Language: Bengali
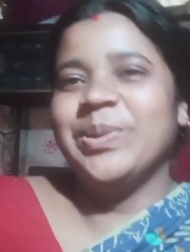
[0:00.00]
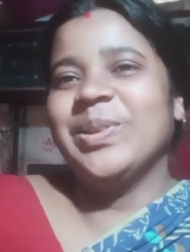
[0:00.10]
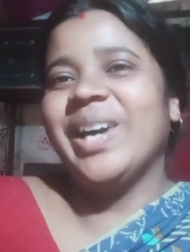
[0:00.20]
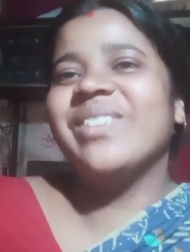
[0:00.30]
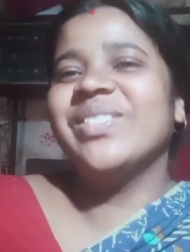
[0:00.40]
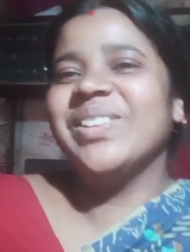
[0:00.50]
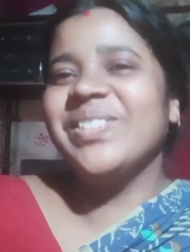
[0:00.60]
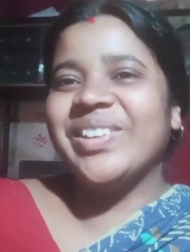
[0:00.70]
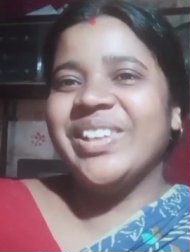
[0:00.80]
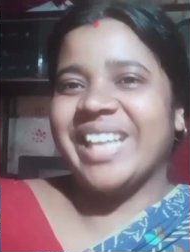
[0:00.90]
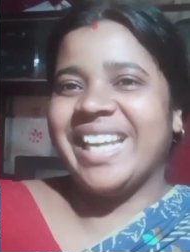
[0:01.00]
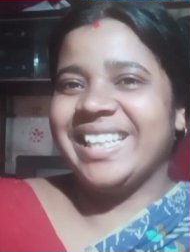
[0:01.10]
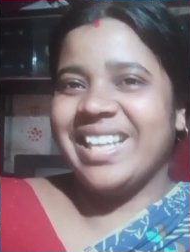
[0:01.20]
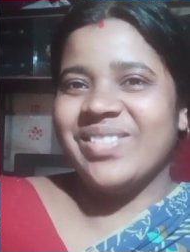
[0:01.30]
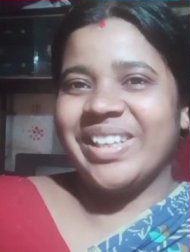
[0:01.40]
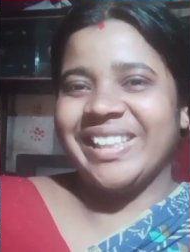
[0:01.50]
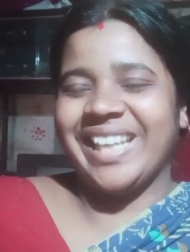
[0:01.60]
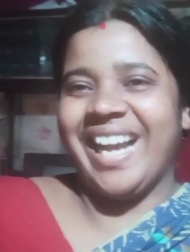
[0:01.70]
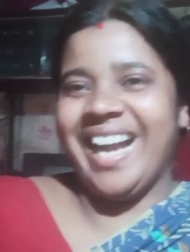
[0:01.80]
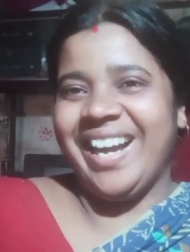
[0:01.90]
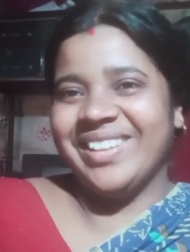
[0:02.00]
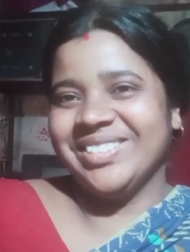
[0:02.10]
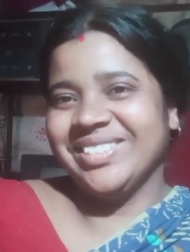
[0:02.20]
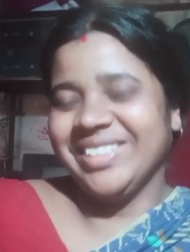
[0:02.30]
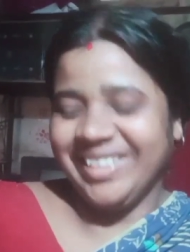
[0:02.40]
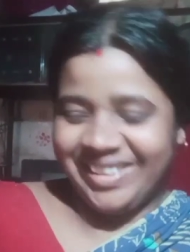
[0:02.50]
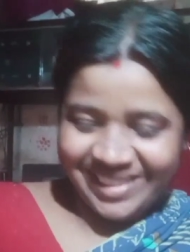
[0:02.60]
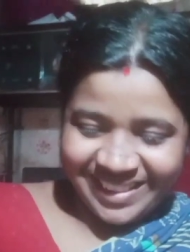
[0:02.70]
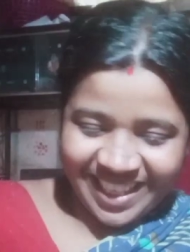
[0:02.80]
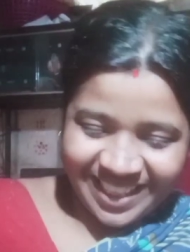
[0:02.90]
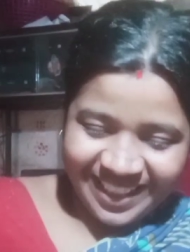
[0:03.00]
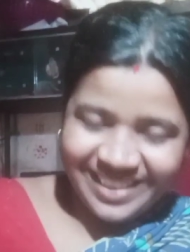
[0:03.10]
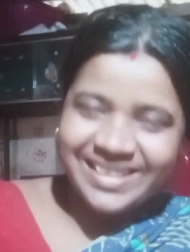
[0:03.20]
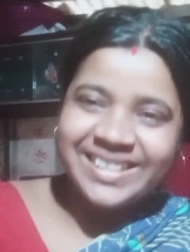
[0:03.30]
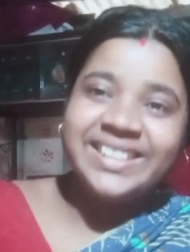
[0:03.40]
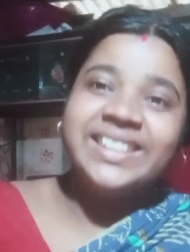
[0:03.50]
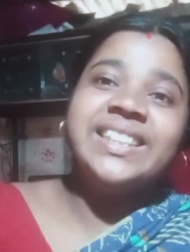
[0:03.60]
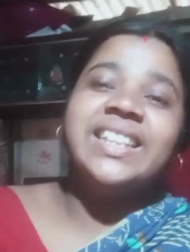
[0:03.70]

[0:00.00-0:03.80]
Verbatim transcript: মা বলবে ওই শাড়িটা আমাকে দাও হ্যাঁ, তাই না হ্যাঁ।